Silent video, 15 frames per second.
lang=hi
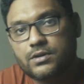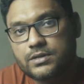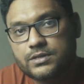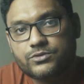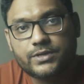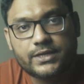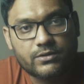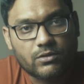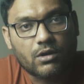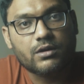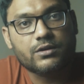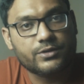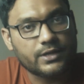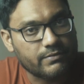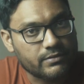फॉर स्ट्रीट
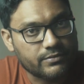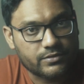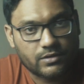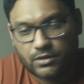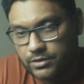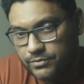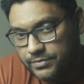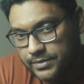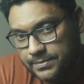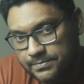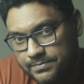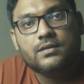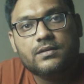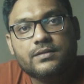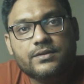और ट्रैवल फोटोग्राफी
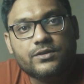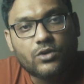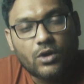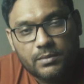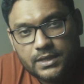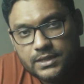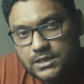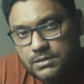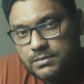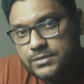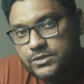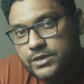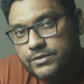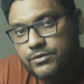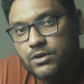नॉर्मली जब हम
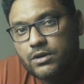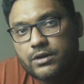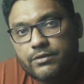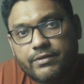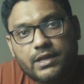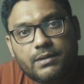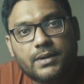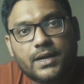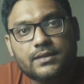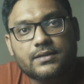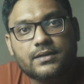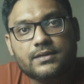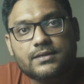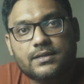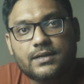स्ट्रीट फोटोग्राफी की बात
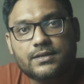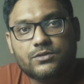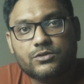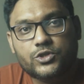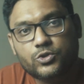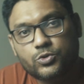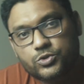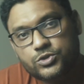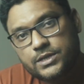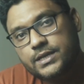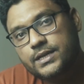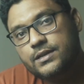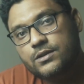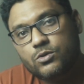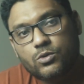करते हैं तो
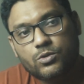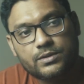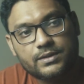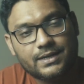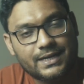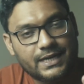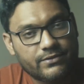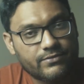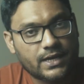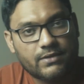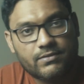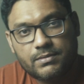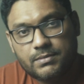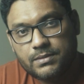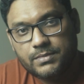यूजली लोग 35
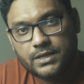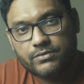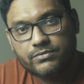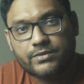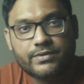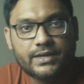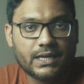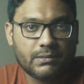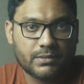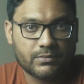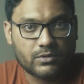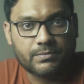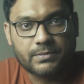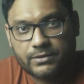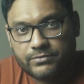फाइव mm या 50 एम
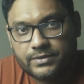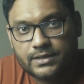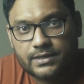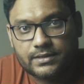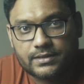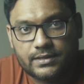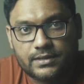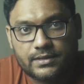mm को प्रेफर करते